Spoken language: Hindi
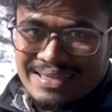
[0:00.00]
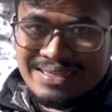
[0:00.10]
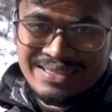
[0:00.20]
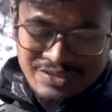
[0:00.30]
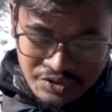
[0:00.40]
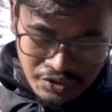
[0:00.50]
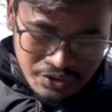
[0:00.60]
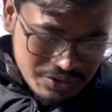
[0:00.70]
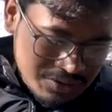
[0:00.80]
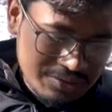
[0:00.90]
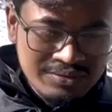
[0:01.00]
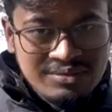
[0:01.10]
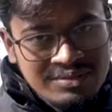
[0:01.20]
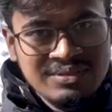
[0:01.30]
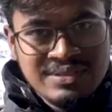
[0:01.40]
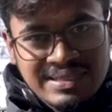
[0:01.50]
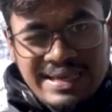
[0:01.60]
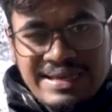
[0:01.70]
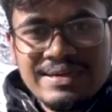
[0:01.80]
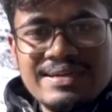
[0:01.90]
है जो
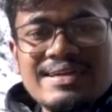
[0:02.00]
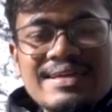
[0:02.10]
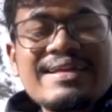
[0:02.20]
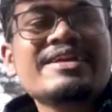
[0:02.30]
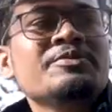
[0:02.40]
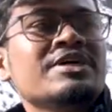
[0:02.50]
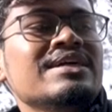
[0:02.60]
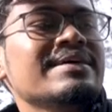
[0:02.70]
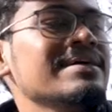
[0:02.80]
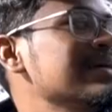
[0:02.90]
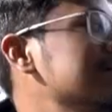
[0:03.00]
कैरी करने के लिए डिफ़िकल्ट है